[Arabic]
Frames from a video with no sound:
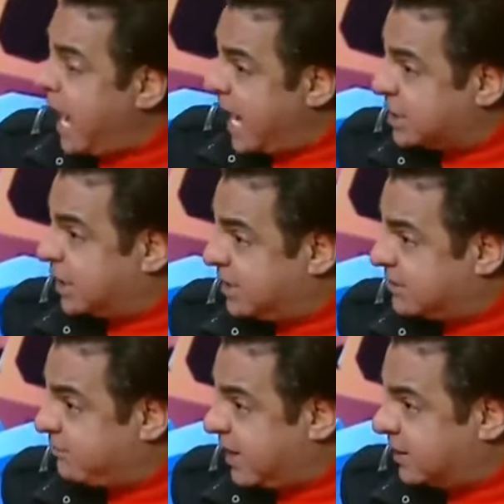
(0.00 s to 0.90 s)

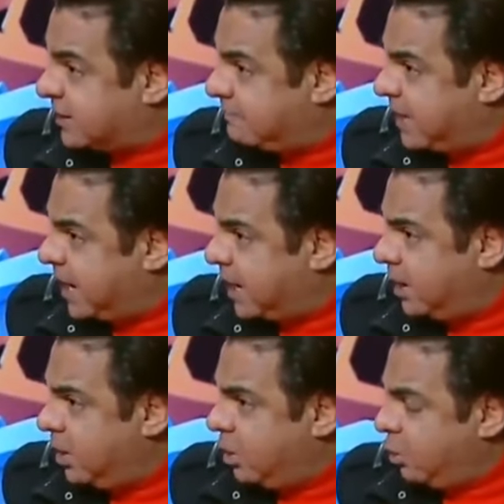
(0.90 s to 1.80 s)
هتتكسف على دمها
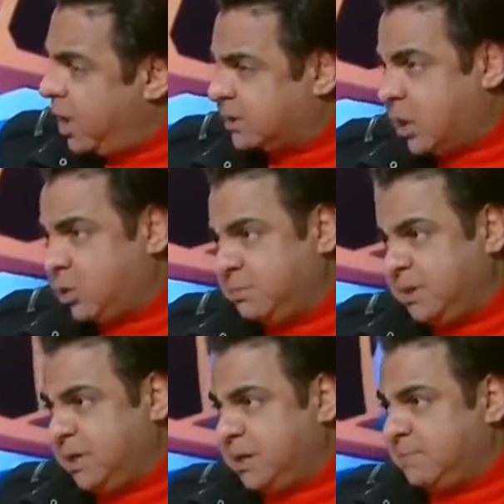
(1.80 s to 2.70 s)
وهتاخد
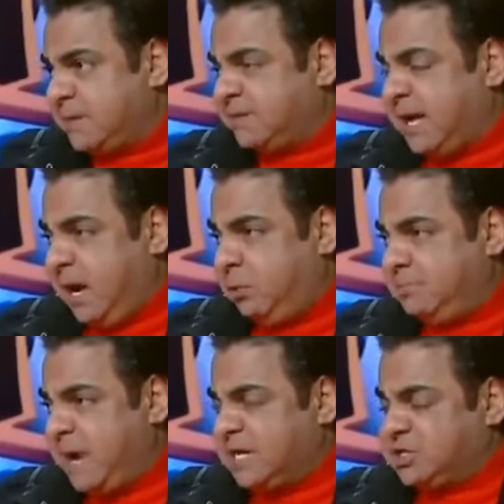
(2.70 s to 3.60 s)
منك المساحه
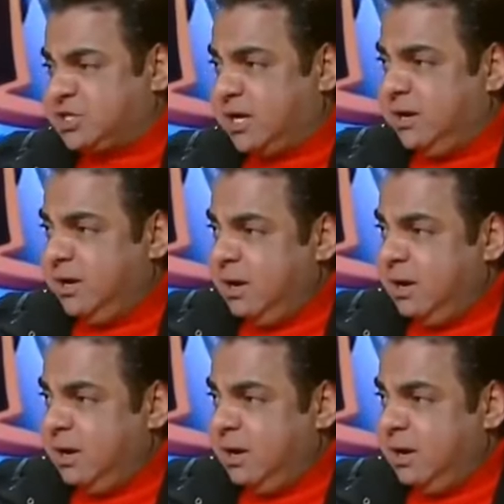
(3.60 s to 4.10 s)
والمقشه